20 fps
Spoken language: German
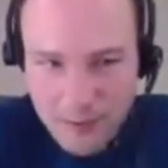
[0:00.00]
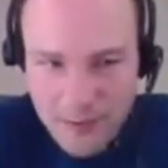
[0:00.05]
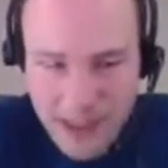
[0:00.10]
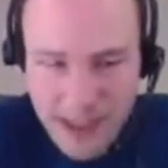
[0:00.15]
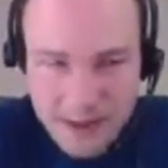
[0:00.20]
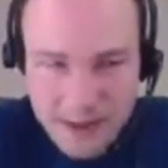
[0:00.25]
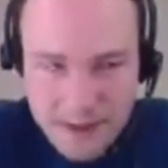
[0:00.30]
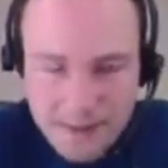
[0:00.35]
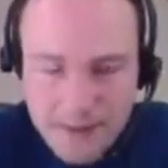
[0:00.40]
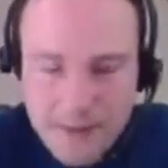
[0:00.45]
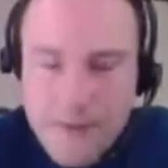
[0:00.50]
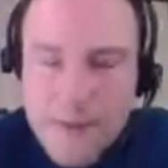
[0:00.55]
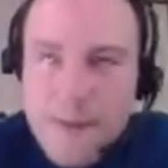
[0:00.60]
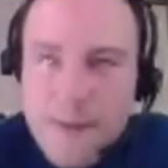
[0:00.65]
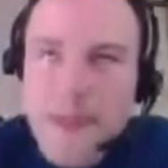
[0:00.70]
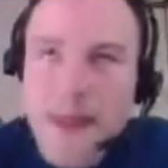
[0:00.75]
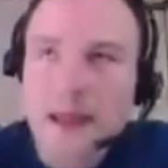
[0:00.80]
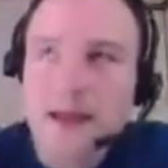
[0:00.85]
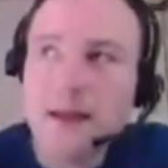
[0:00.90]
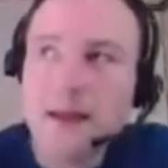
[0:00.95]
Und ich hatte es mal
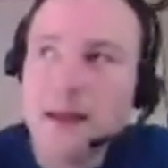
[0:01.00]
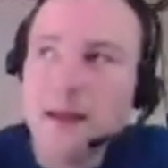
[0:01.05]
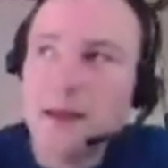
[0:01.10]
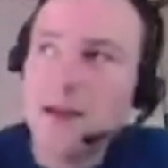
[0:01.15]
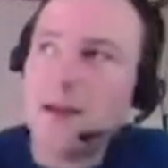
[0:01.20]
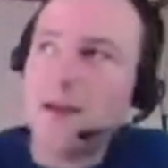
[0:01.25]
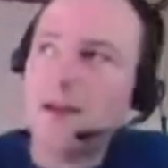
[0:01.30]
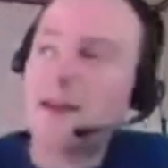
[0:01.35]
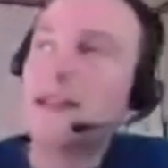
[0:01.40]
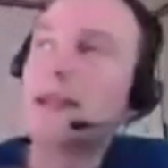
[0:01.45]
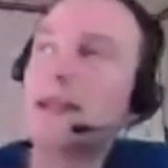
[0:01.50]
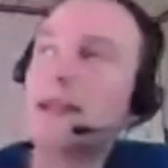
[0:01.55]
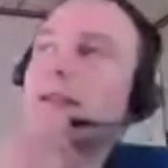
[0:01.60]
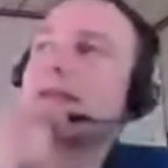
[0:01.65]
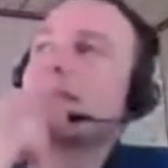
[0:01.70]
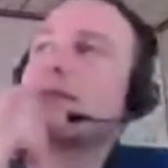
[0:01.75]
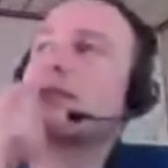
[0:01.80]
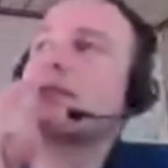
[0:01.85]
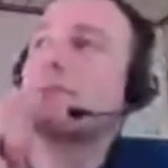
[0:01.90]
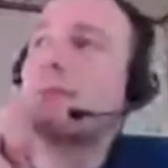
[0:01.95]
spaßeshalber, habe
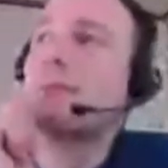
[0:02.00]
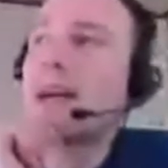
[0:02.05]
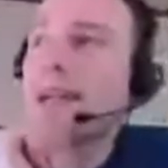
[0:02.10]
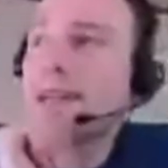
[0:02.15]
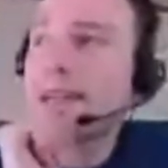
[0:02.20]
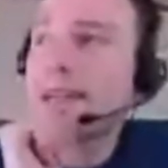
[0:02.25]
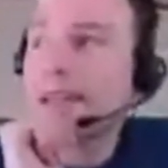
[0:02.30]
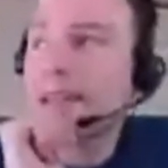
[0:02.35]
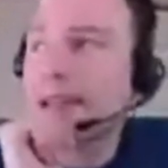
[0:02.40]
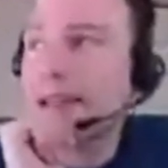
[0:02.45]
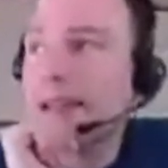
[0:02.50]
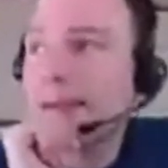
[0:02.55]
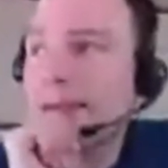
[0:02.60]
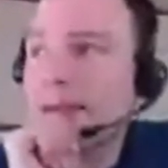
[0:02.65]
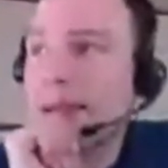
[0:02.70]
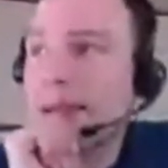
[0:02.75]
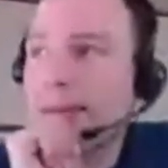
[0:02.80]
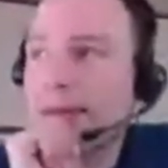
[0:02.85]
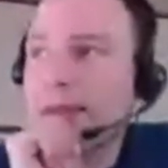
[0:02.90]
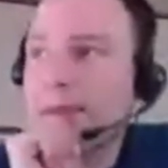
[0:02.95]
ich mal mein Handy
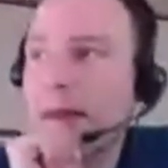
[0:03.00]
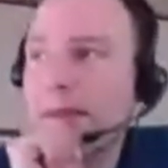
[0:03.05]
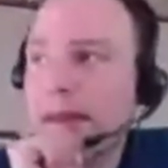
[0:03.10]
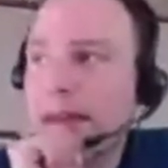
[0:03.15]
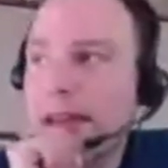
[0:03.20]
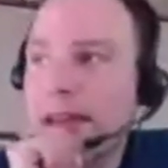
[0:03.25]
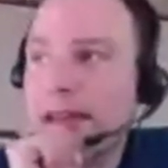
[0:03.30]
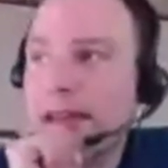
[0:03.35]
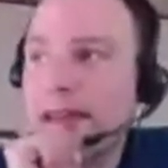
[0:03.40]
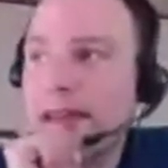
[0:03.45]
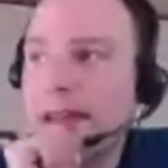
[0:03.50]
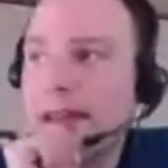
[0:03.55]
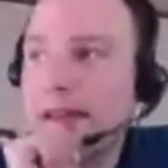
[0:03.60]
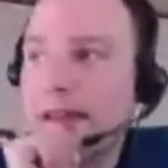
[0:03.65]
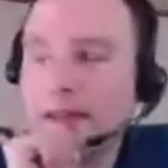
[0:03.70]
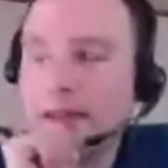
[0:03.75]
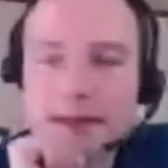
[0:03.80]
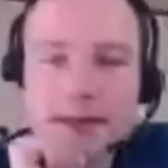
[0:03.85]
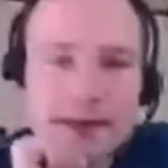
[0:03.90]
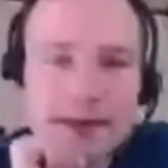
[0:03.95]
in, ähm, an
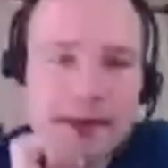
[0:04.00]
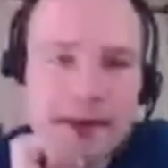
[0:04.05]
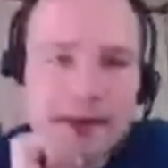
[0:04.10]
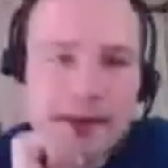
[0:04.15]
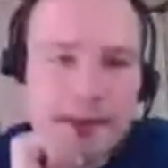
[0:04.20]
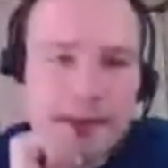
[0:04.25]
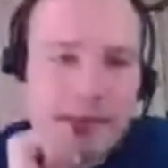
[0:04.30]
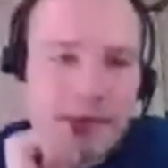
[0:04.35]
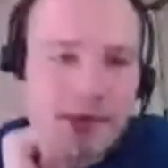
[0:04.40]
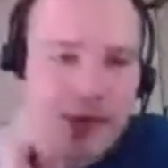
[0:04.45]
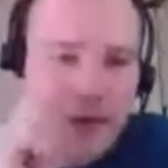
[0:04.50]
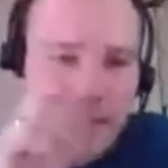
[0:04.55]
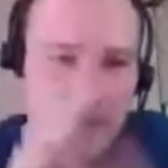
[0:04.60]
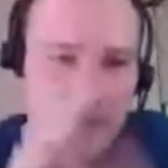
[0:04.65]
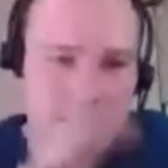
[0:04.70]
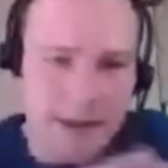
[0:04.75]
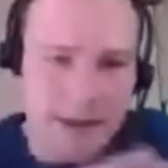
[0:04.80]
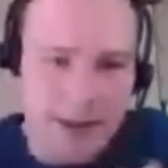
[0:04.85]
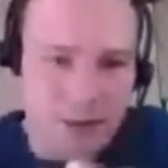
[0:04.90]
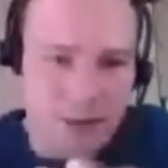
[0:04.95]
so ein
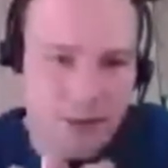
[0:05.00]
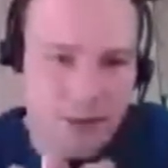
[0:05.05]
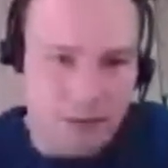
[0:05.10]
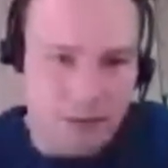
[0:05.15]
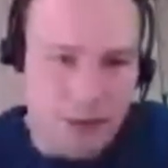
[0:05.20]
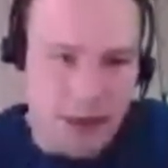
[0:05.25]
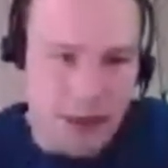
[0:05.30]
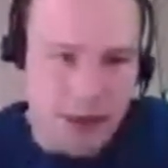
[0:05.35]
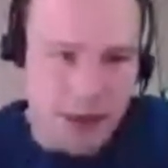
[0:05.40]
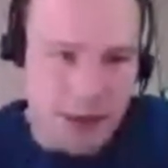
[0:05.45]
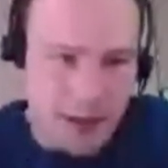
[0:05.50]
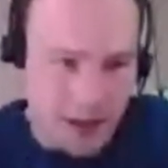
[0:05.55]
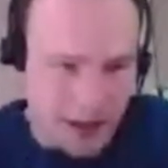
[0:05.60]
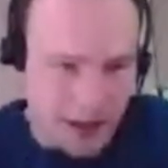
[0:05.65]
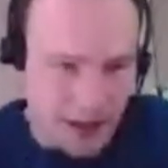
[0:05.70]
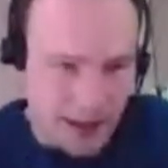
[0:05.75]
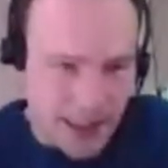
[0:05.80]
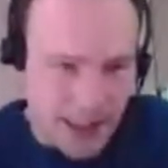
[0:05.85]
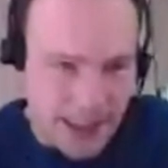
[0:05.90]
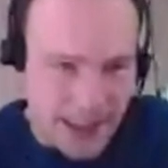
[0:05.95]

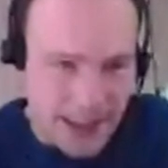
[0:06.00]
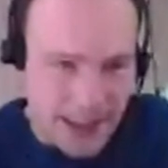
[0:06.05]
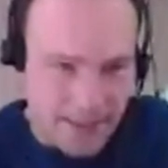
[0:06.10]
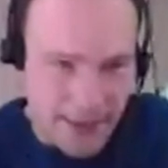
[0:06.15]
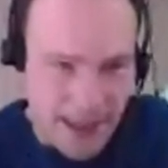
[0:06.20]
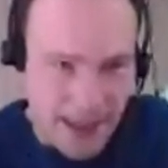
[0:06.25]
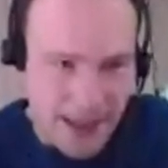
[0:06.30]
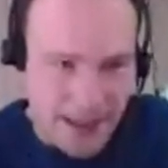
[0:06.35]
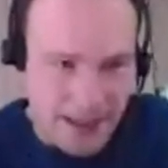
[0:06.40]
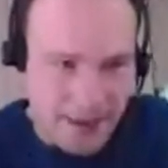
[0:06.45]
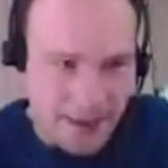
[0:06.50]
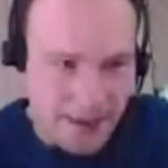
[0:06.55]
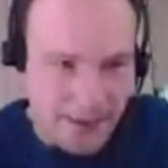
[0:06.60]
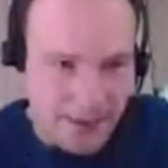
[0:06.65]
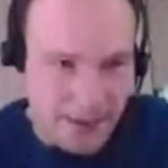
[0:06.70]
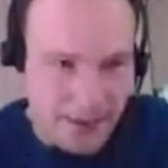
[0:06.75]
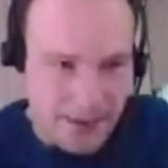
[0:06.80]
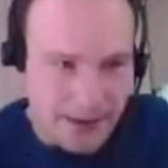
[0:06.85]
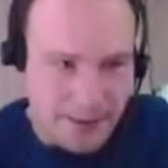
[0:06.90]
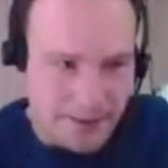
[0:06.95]

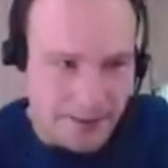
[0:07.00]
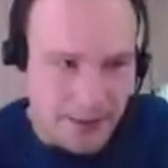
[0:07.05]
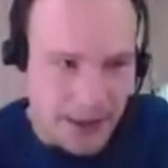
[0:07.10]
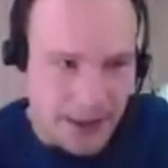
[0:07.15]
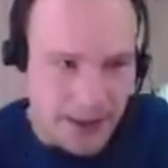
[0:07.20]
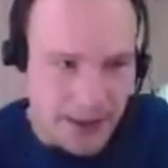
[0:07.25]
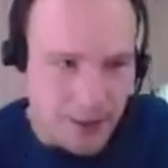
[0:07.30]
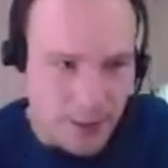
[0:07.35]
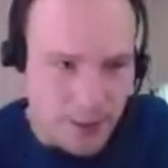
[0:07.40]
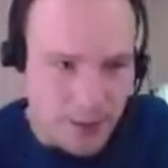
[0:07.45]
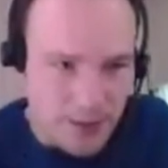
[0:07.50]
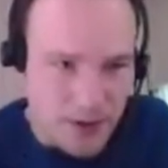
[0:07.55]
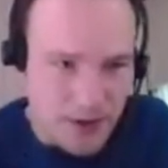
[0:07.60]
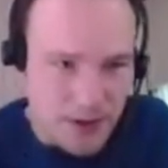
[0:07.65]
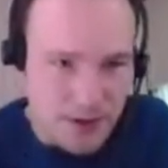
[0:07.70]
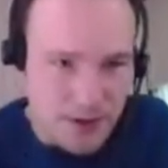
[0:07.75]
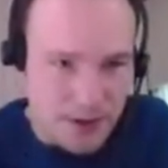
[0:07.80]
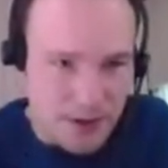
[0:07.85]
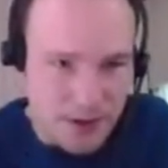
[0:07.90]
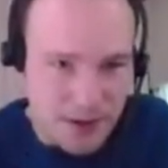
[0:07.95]
Netzwerk-Analysegerät ähm, äh,
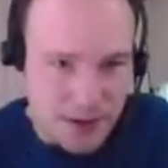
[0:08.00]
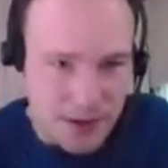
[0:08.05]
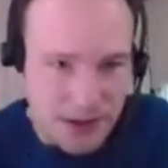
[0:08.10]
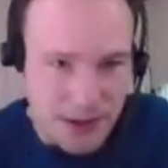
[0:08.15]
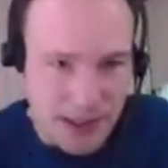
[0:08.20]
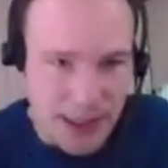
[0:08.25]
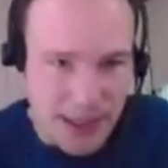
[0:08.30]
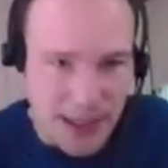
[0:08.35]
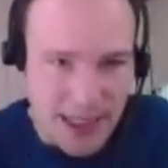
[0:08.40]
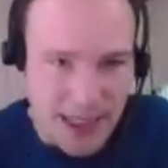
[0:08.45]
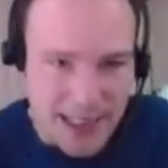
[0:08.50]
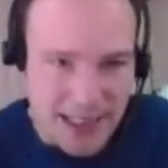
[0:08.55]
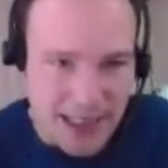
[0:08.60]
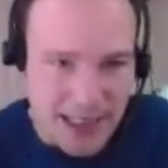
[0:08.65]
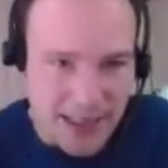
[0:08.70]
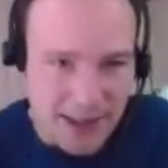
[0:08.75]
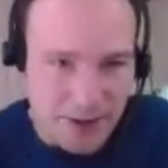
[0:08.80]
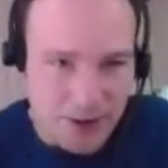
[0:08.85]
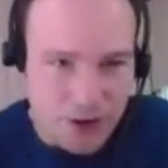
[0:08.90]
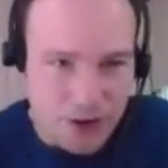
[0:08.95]
angeschlossen und dann konnte
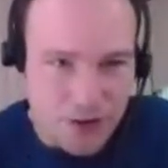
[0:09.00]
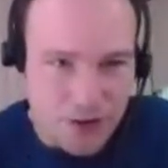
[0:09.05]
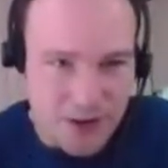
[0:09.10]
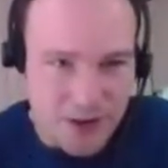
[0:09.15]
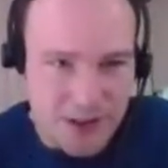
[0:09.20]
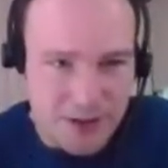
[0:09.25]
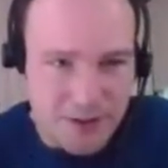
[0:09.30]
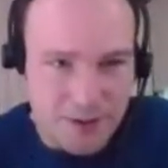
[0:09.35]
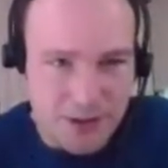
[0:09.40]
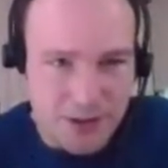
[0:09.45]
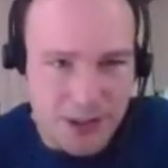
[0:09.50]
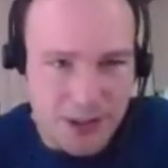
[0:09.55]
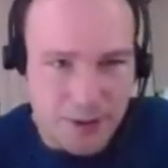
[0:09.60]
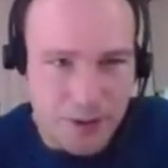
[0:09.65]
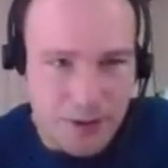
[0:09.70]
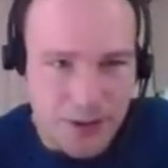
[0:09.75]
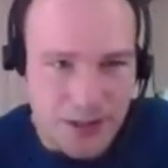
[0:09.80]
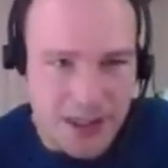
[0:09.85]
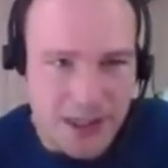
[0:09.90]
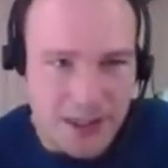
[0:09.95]
ich halt gucken, was alles
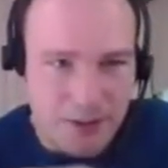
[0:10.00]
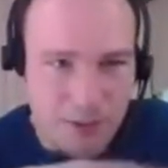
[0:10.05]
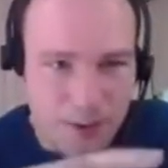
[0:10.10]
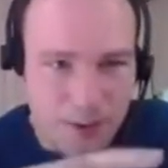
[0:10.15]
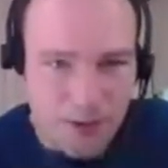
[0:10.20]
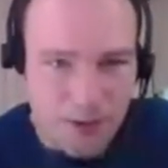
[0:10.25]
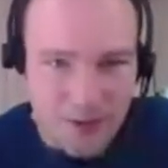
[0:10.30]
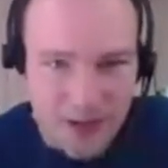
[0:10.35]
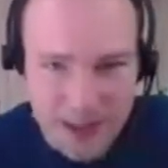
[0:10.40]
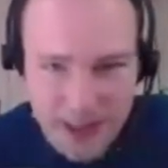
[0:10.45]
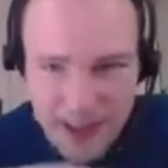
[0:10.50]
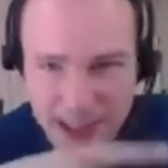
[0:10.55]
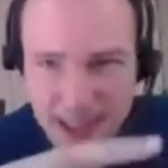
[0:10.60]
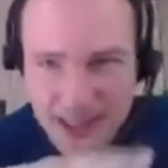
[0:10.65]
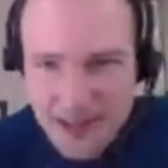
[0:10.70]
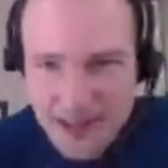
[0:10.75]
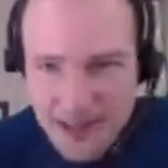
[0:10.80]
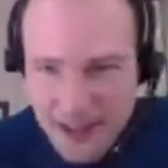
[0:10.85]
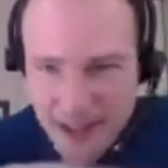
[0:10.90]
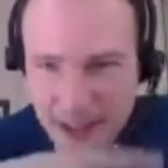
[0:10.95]
gerade übers Handy
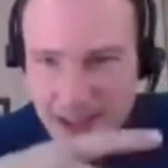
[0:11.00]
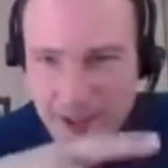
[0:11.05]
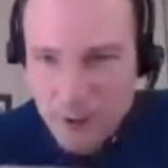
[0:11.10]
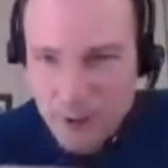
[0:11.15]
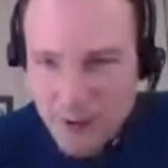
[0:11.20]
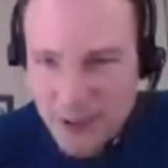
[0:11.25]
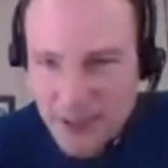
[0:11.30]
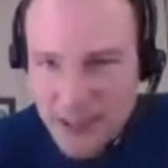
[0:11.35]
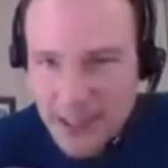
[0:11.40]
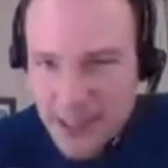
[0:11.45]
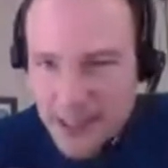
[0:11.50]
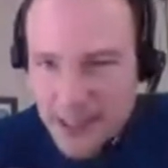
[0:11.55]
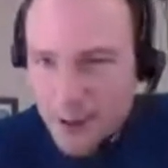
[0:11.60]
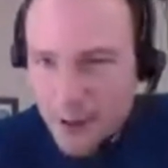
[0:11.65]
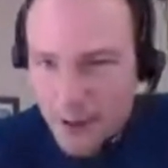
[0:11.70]
kommuniziert wurde.